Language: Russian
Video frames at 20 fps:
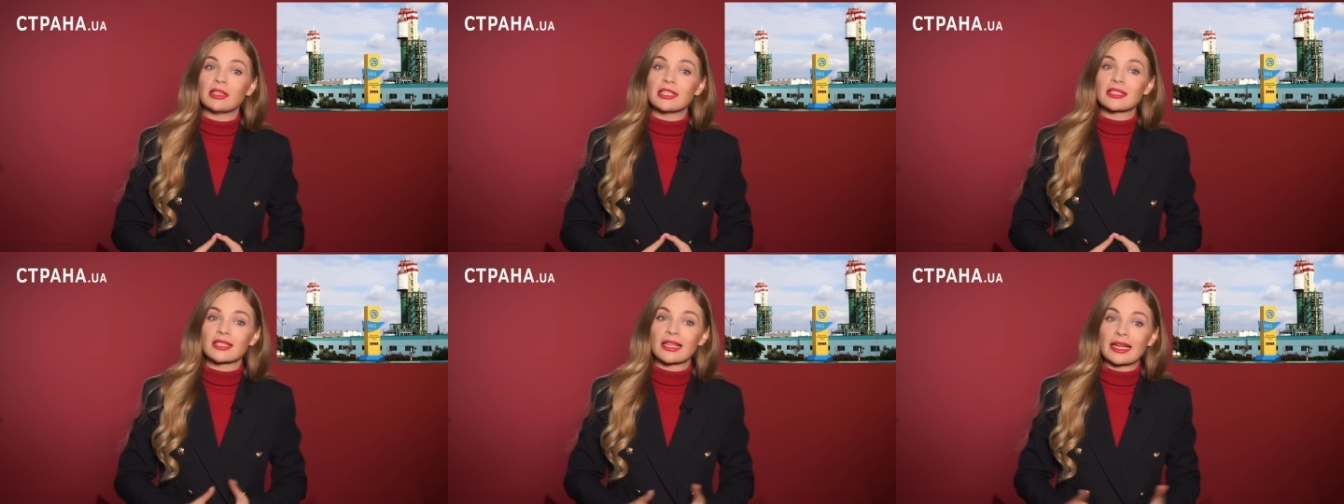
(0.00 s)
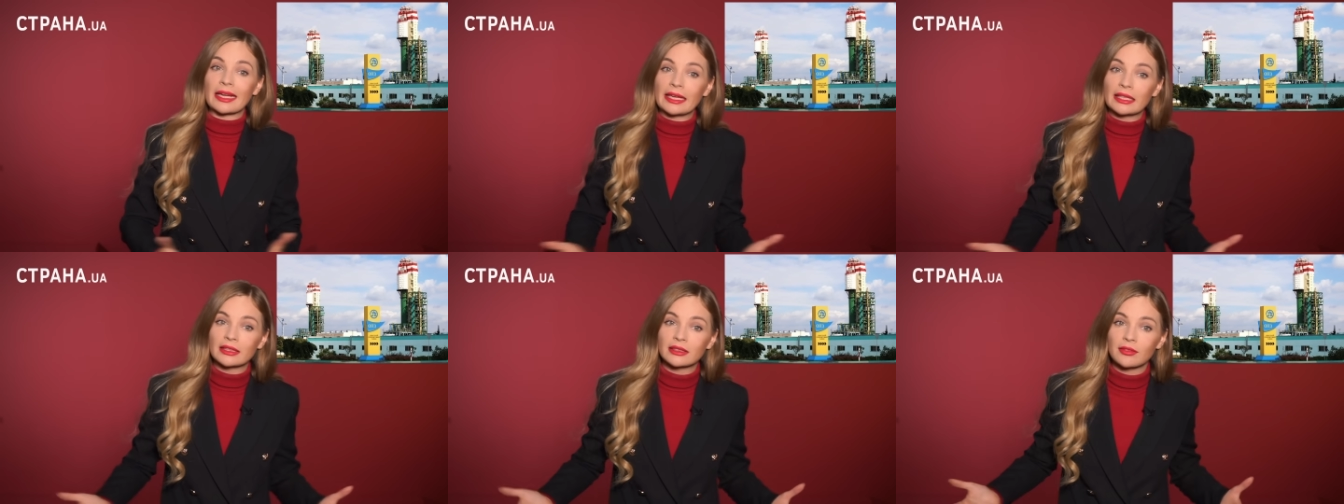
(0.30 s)
Из-за
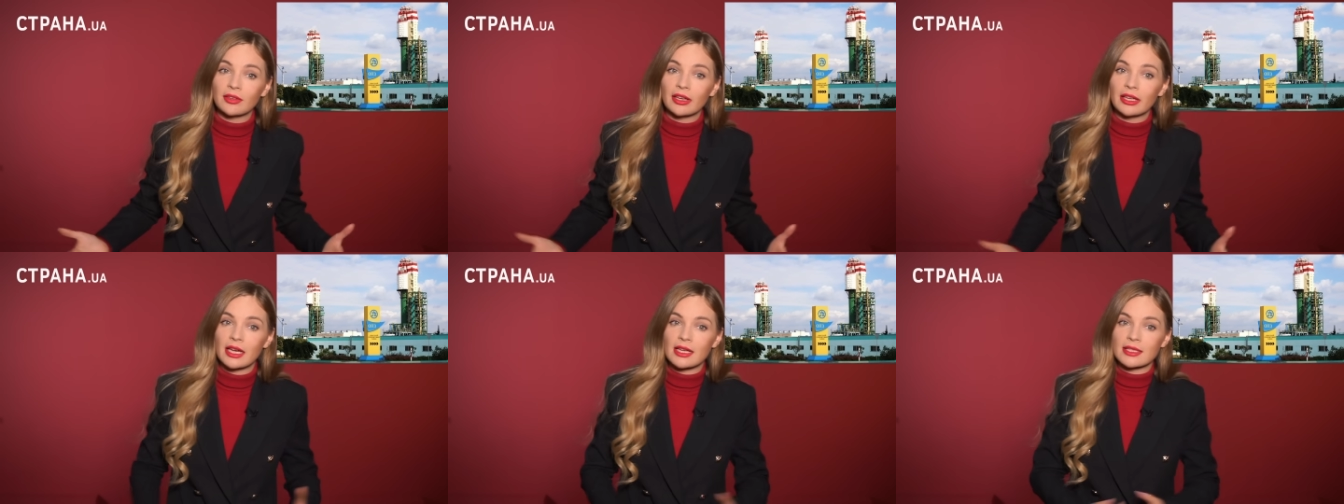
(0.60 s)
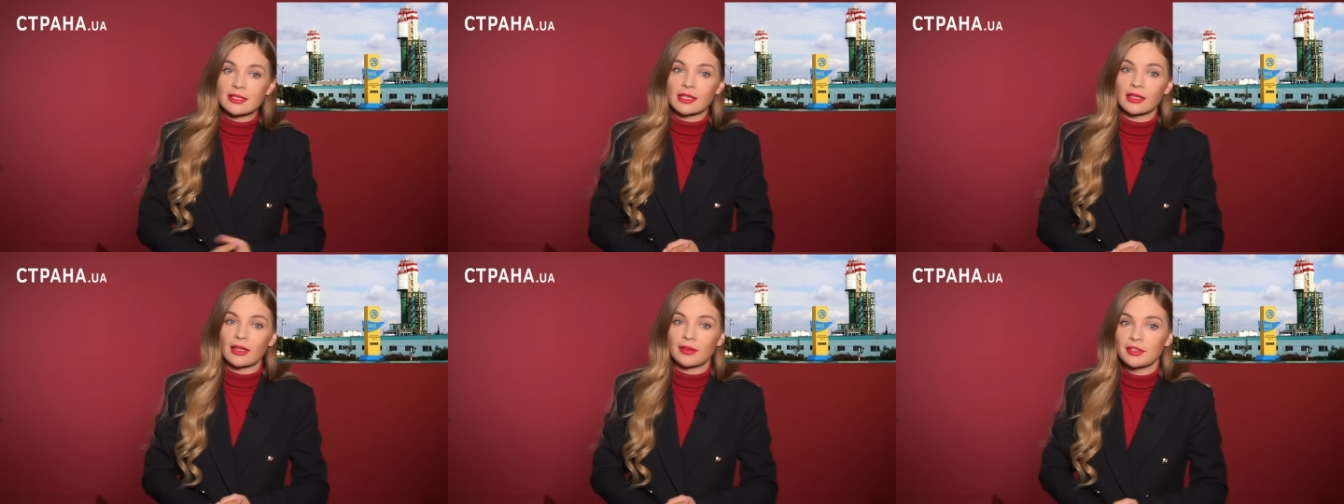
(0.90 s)
этого и
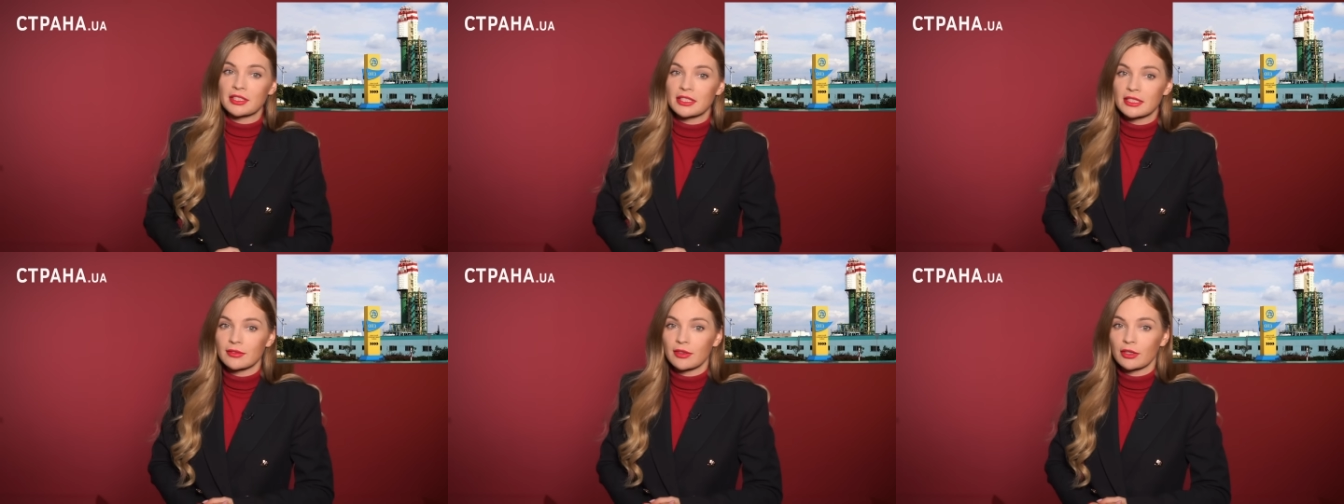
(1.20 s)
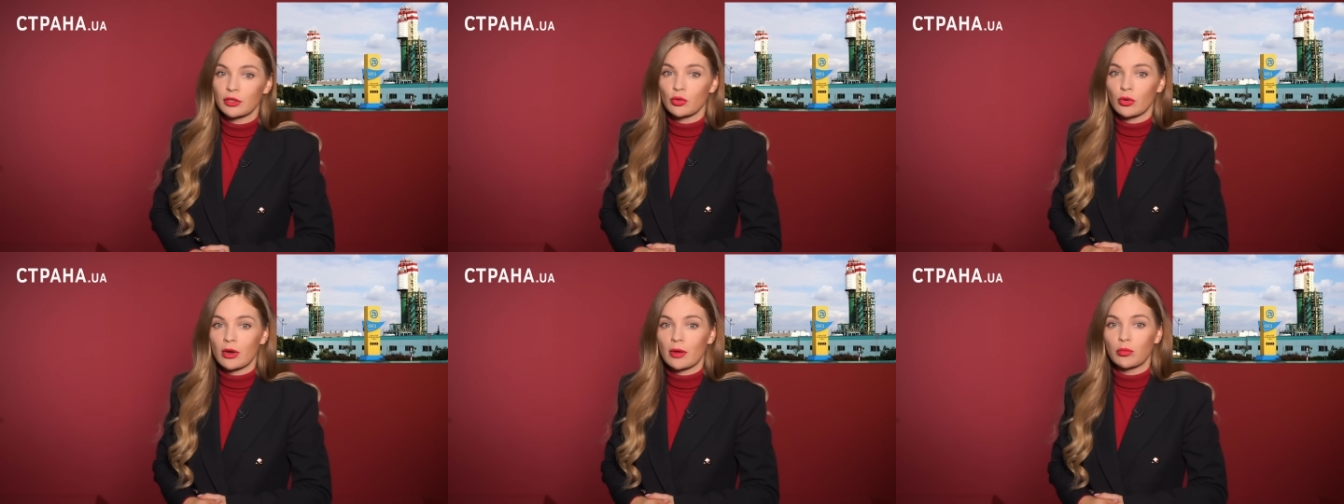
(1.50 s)
остановил
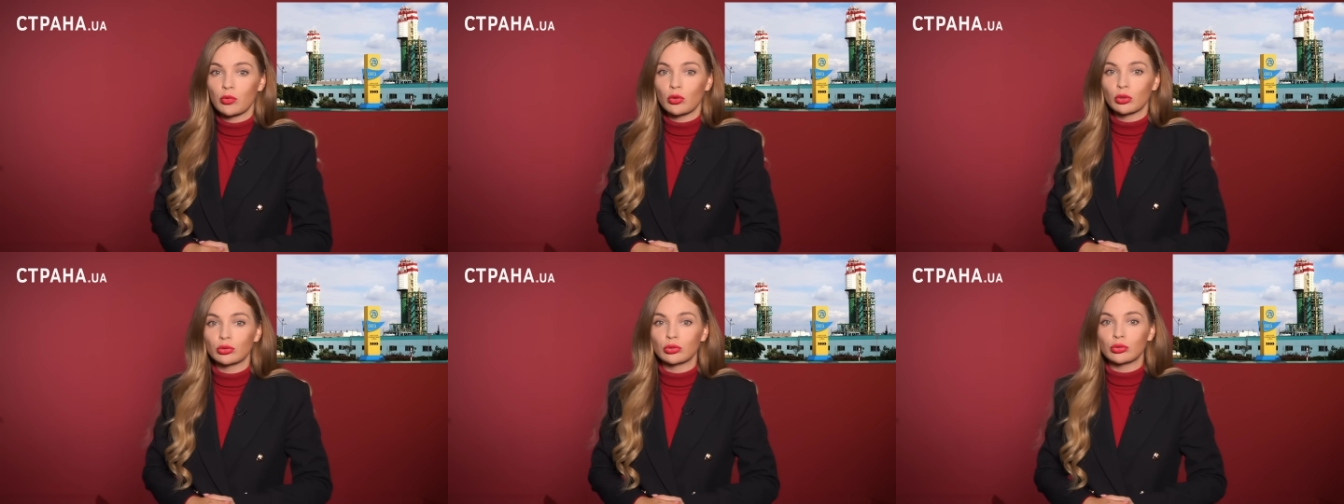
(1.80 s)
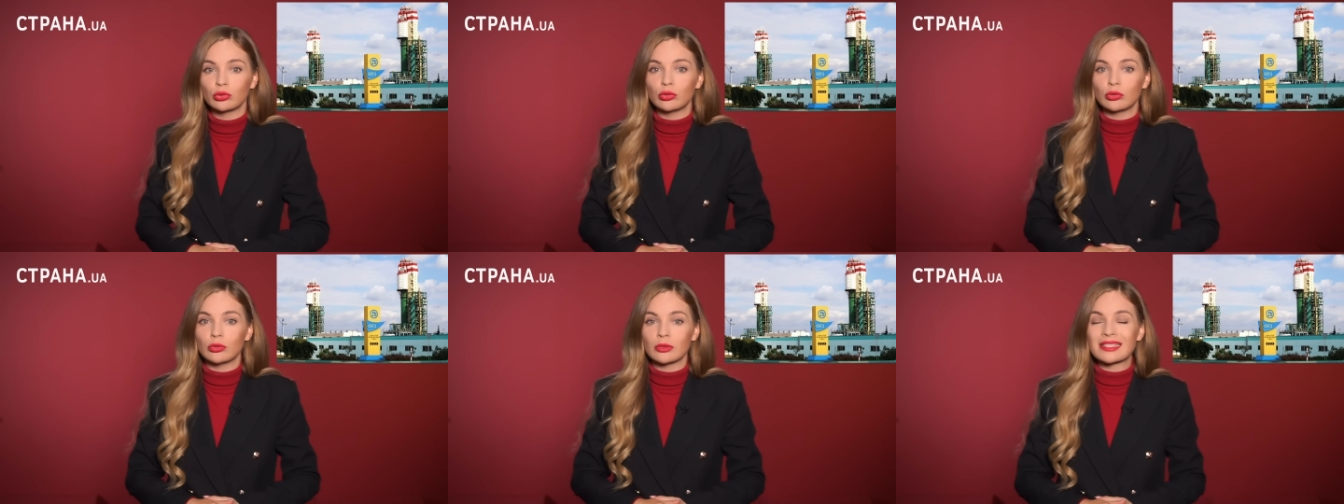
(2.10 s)
свою
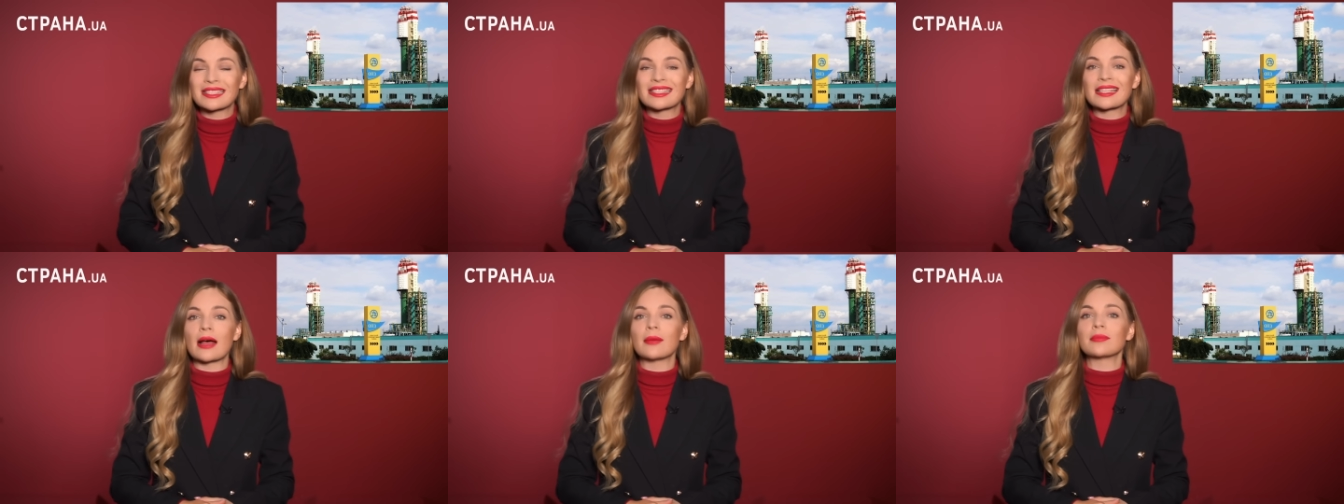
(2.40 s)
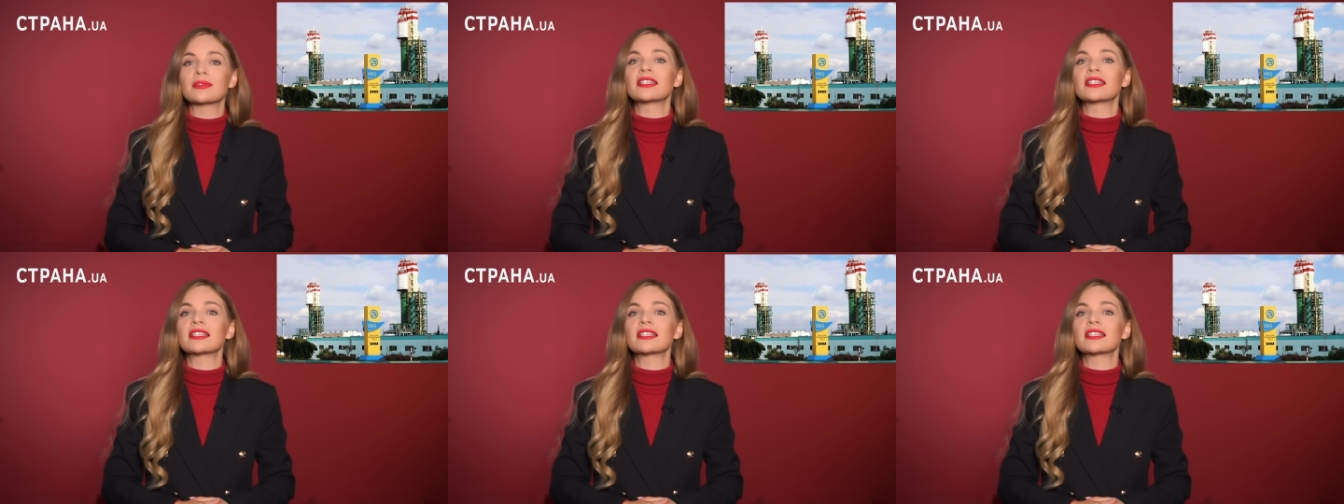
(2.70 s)
работу сам